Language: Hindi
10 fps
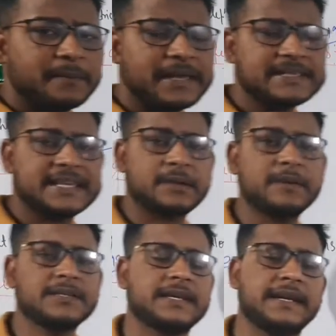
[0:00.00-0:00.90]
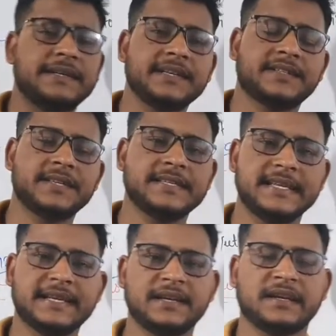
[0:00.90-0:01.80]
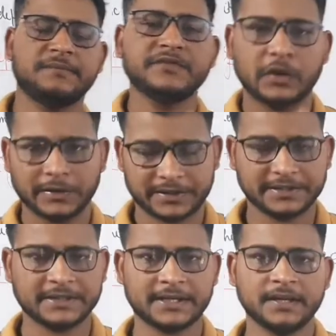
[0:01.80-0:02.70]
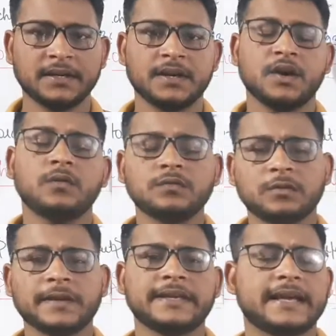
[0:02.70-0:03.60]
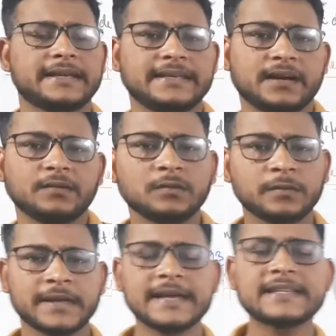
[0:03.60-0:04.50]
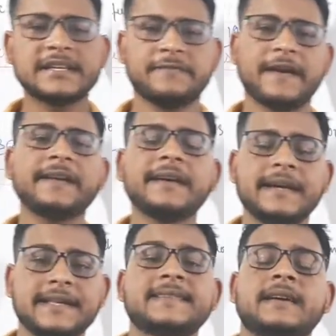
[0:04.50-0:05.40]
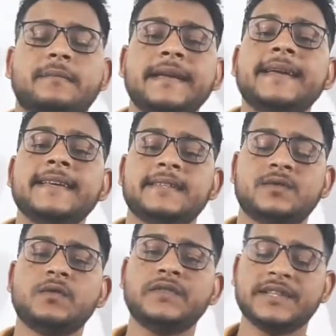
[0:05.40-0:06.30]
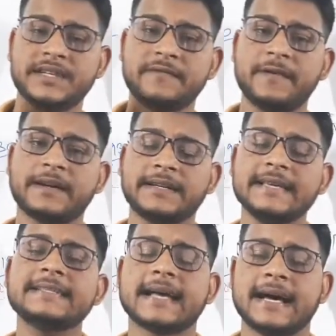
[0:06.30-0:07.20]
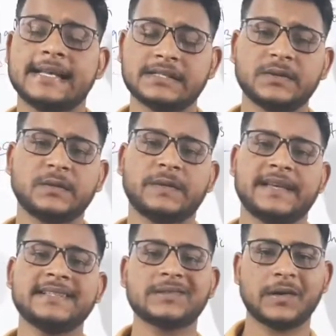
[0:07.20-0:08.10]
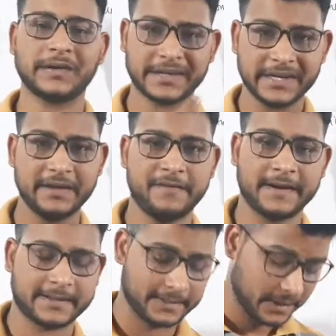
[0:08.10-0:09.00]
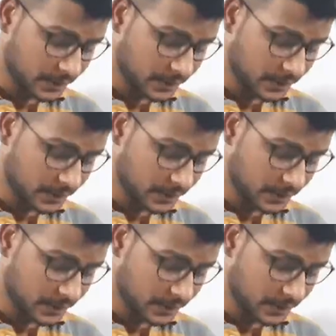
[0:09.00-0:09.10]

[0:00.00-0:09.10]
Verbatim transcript: में एक जर्मन साइंटिस्ट थे जिनका नाम शॉर्ट की था उन्होंने क्या किया उन्होंने इस डिफेक्ट की डिस्कवरी की सो दिस डिफेक्ट इज आल्सो नोन एज शॉर्ट की डिफेक्ट